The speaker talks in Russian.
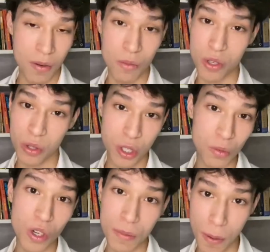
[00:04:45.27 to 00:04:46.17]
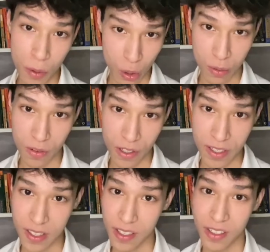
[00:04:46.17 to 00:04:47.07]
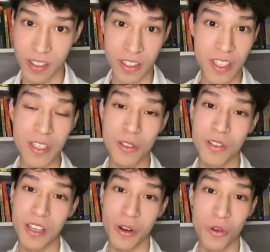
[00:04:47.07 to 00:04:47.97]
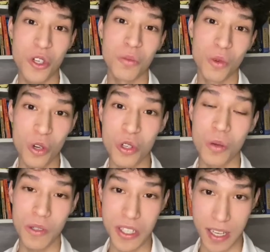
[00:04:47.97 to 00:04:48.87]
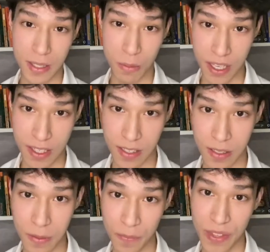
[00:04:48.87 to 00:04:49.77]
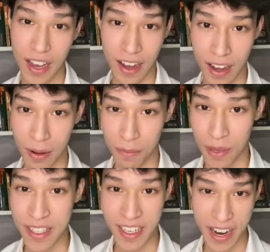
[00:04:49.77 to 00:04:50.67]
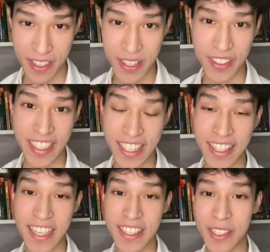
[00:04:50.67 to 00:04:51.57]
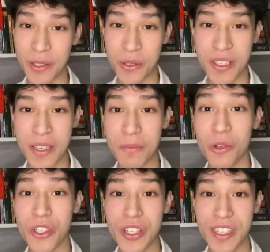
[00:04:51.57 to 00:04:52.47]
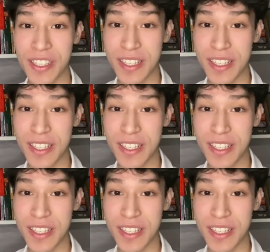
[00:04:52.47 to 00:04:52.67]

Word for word: Можно очень много попробовать, э, есть очень много, что можно отметить. А поздравить своих китайских друзей можно